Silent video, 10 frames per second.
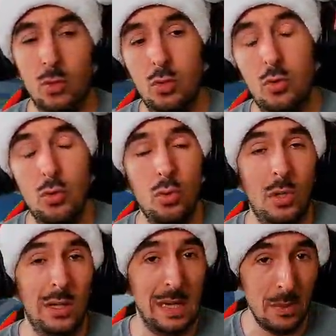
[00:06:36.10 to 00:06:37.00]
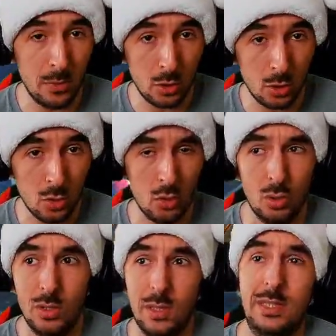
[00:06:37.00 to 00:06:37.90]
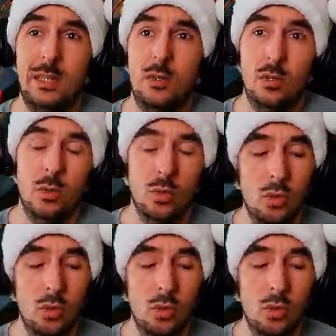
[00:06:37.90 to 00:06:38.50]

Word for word: sur les modes de jeu, il y a des attentes